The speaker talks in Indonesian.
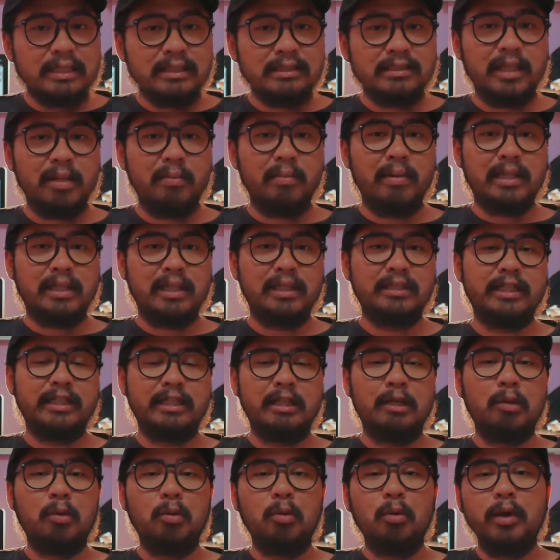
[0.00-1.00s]
selamat datang
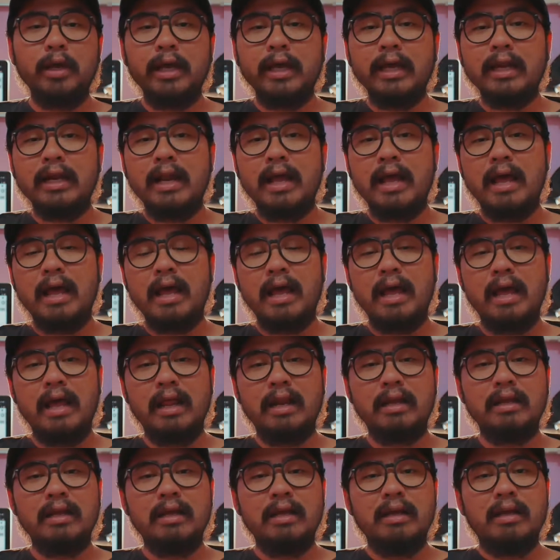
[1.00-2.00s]
channel gue ya, dan
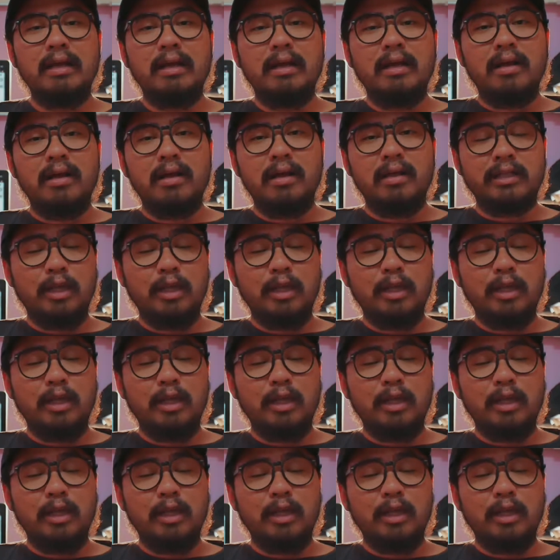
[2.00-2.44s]
uh,